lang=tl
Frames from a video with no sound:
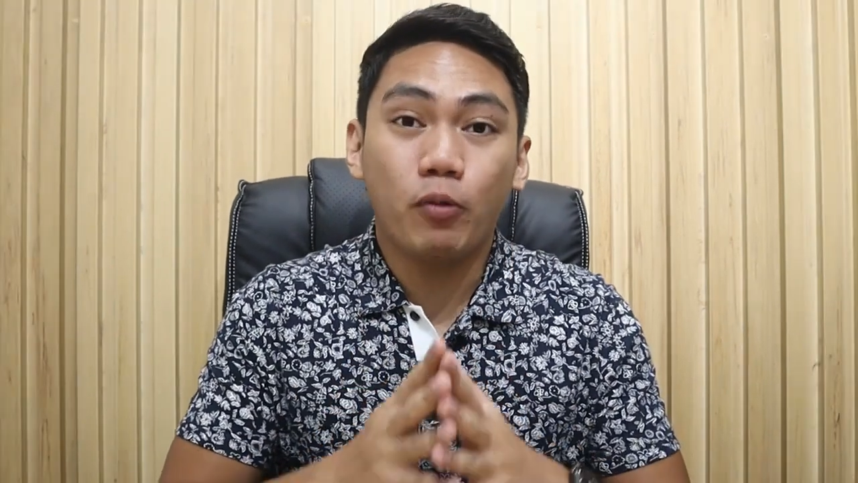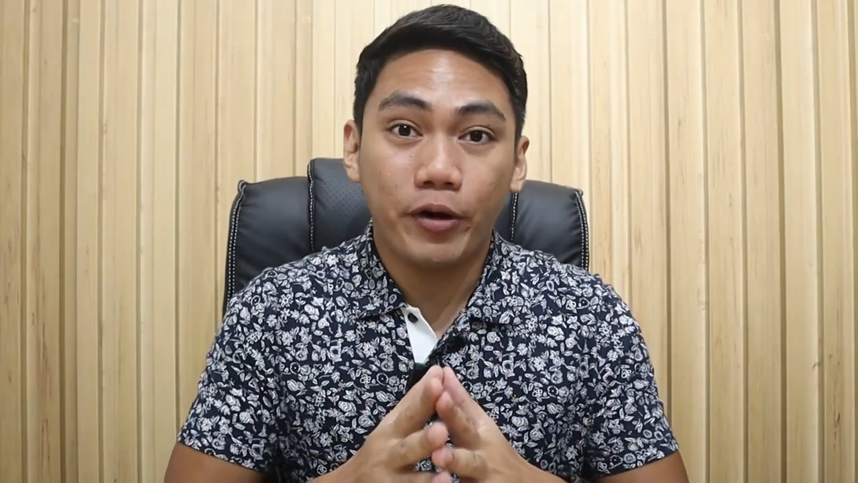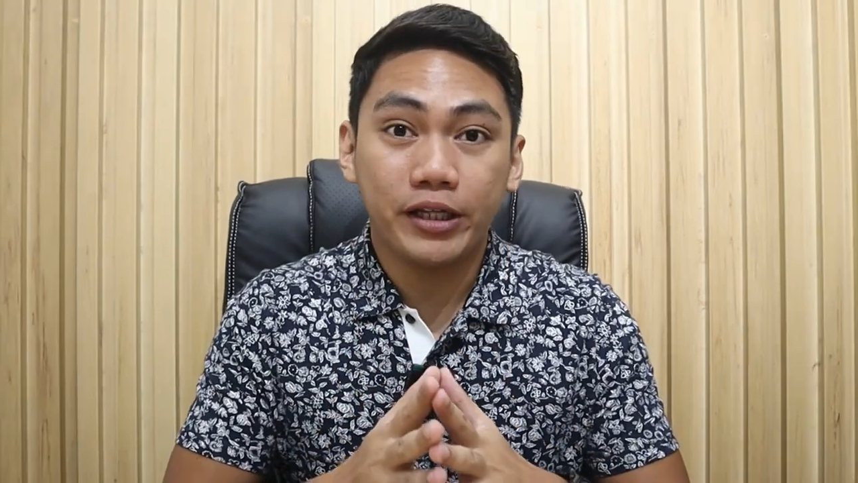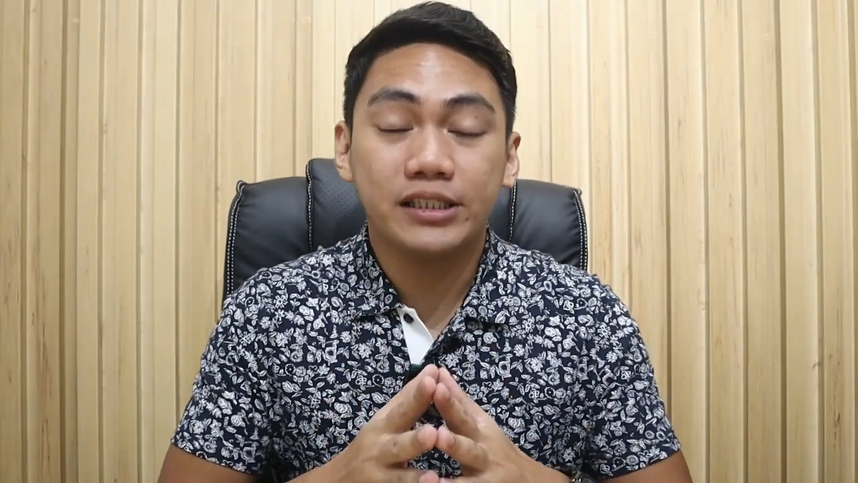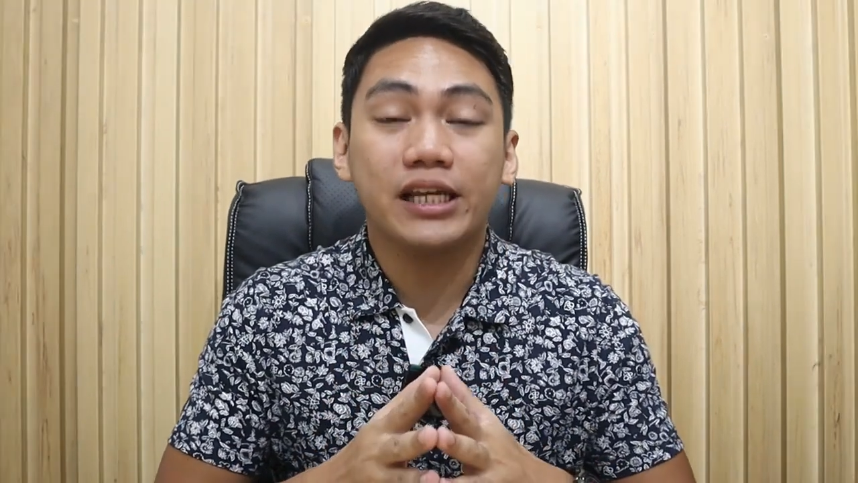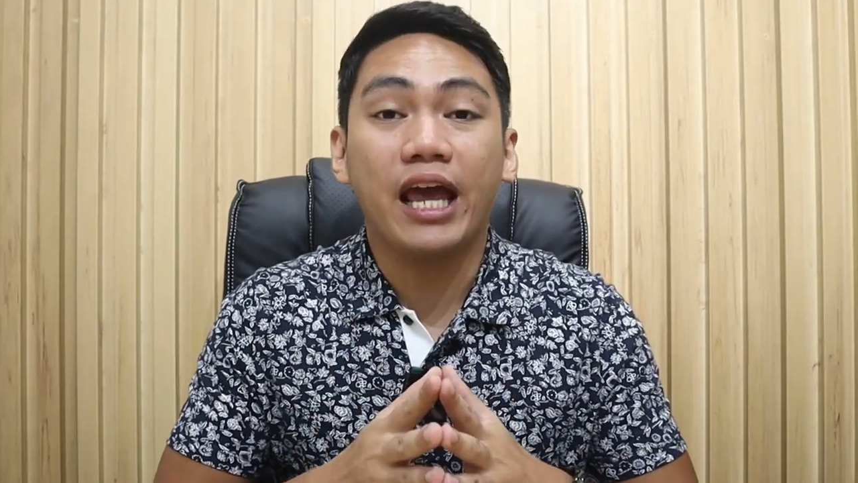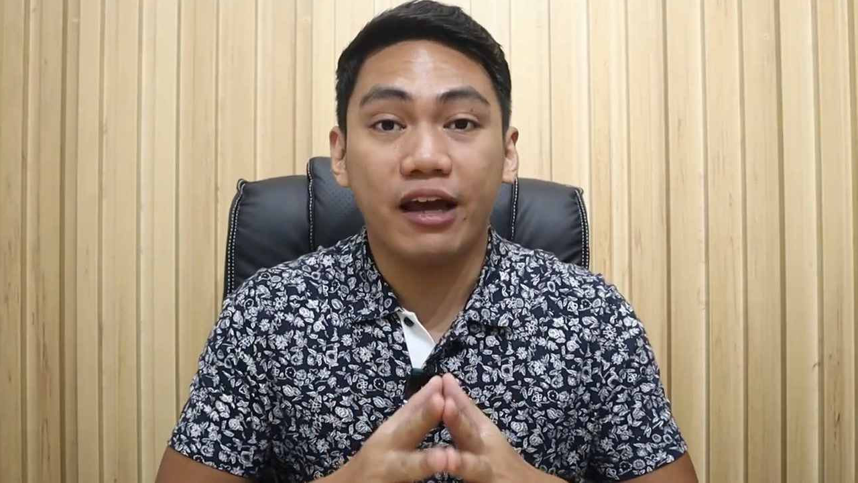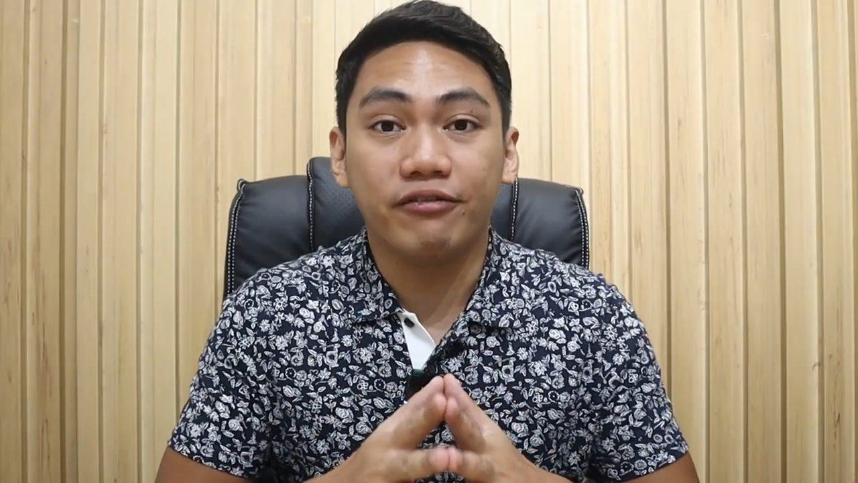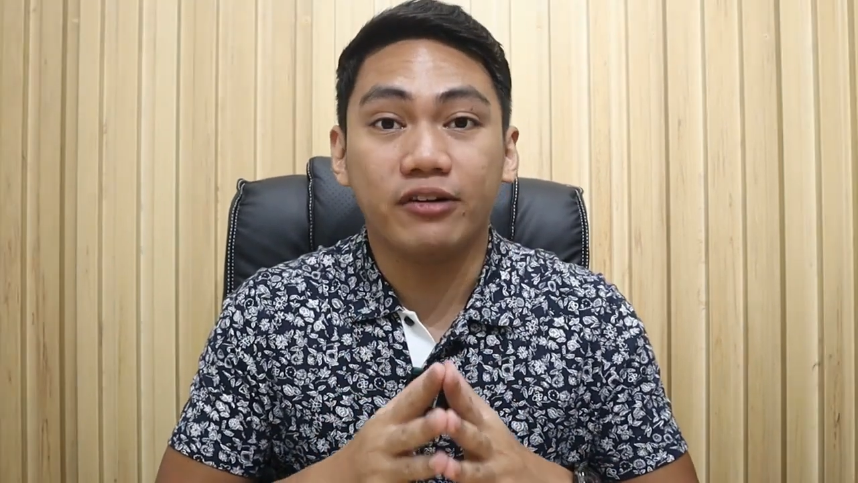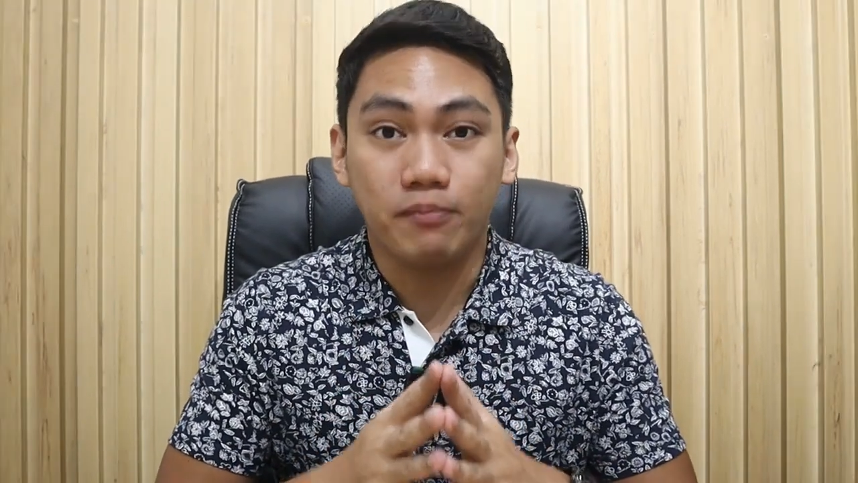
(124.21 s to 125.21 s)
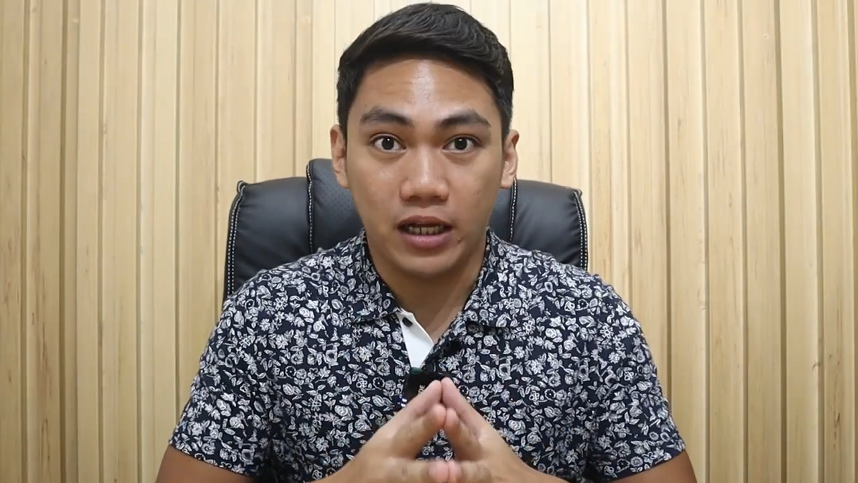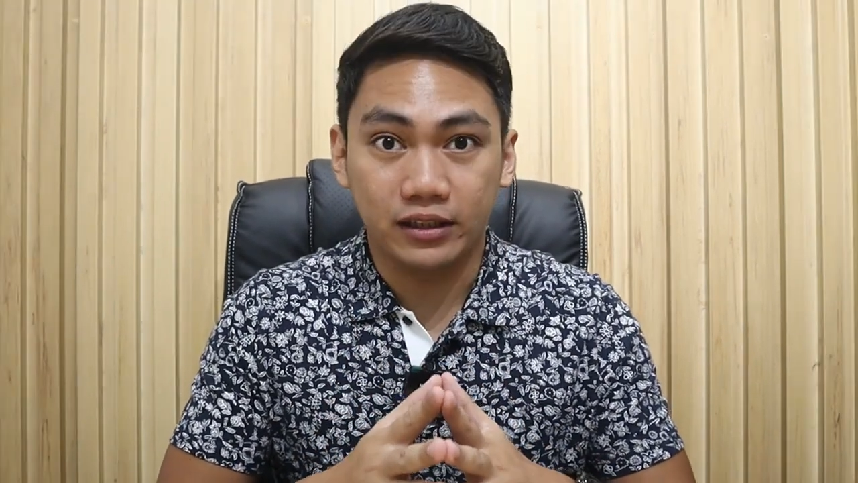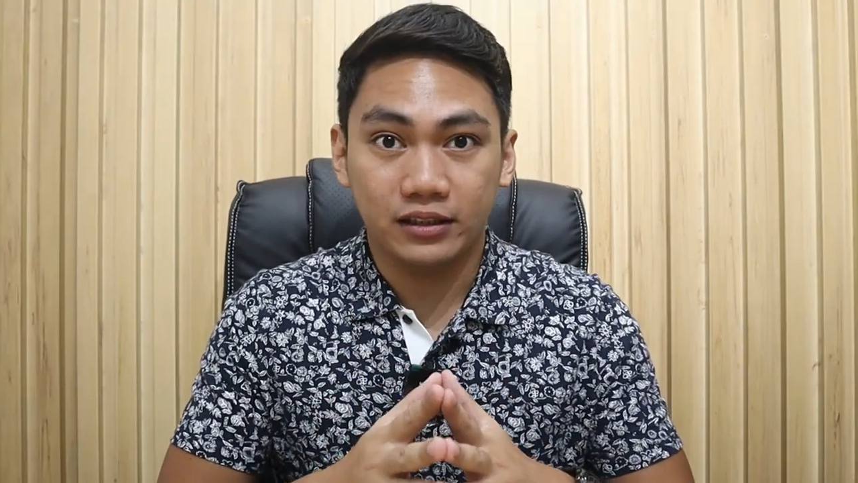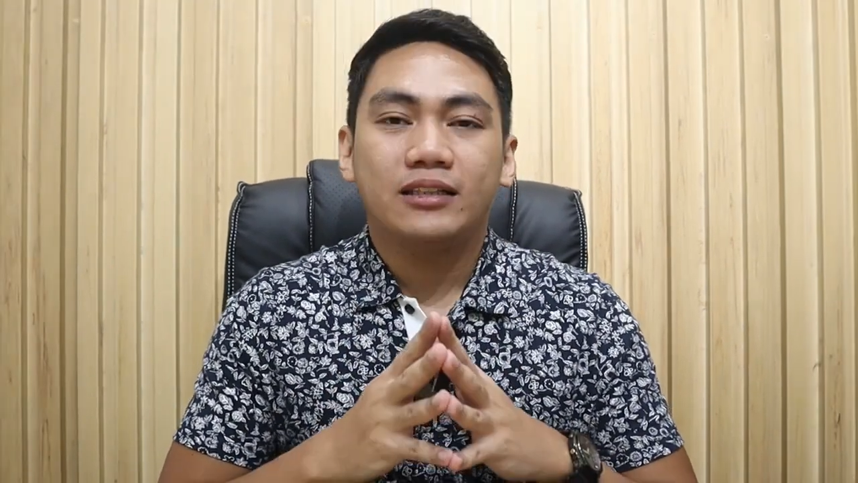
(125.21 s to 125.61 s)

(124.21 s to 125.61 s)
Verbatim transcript: points every month.